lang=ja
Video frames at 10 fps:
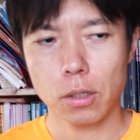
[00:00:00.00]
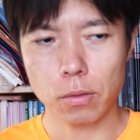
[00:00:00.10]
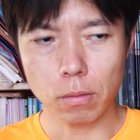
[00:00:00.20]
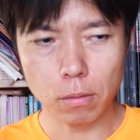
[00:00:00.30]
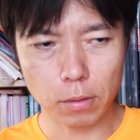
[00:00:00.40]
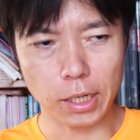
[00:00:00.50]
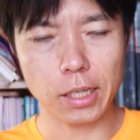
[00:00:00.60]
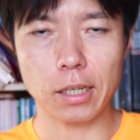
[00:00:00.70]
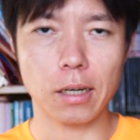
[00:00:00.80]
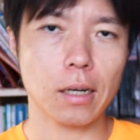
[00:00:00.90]
その子だ
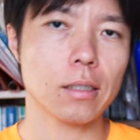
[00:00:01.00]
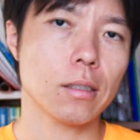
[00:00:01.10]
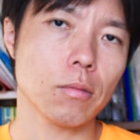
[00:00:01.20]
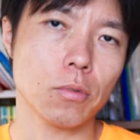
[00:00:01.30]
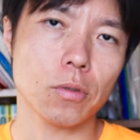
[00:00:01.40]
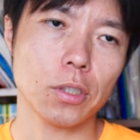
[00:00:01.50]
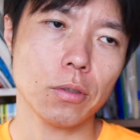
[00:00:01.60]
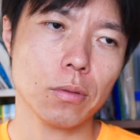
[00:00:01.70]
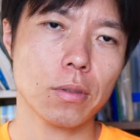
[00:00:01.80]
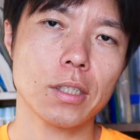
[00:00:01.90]
けに関わってても仕
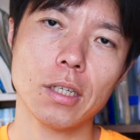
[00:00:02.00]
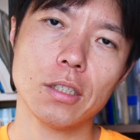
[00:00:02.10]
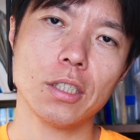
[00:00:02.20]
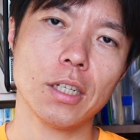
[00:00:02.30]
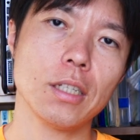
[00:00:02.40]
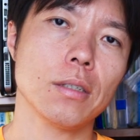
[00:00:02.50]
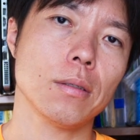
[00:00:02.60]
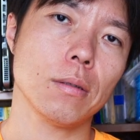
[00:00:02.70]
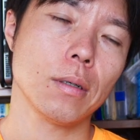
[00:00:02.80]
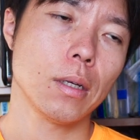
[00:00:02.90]
事って成立しないんですよ